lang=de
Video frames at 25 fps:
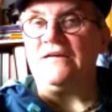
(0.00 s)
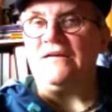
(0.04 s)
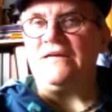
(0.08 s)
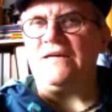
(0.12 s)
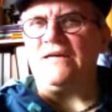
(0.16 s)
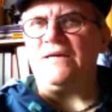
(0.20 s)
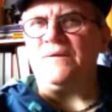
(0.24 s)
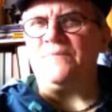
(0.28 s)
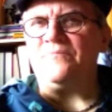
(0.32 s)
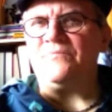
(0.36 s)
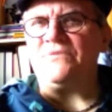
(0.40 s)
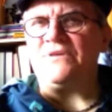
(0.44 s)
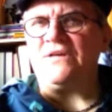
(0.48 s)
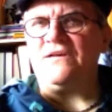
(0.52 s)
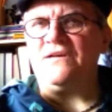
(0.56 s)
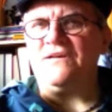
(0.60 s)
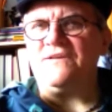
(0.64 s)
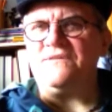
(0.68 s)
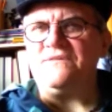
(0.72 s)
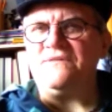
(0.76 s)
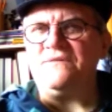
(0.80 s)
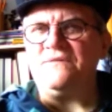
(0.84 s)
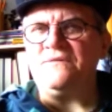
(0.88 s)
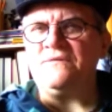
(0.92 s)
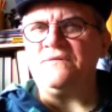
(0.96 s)
Ähm,
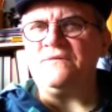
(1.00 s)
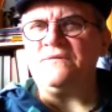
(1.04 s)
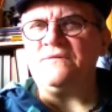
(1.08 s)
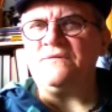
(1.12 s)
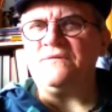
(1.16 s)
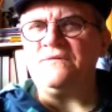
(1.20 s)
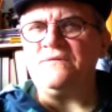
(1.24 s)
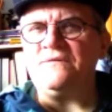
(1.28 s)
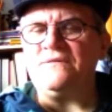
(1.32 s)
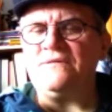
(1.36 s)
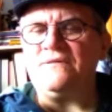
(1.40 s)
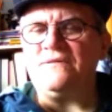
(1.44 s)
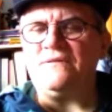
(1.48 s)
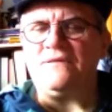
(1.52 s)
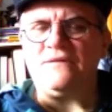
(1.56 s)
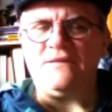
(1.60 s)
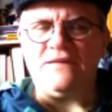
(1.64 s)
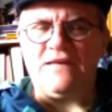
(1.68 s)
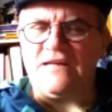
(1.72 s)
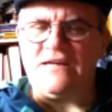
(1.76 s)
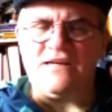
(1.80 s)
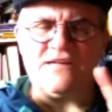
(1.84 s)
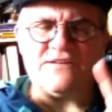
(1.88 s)
lassen ja,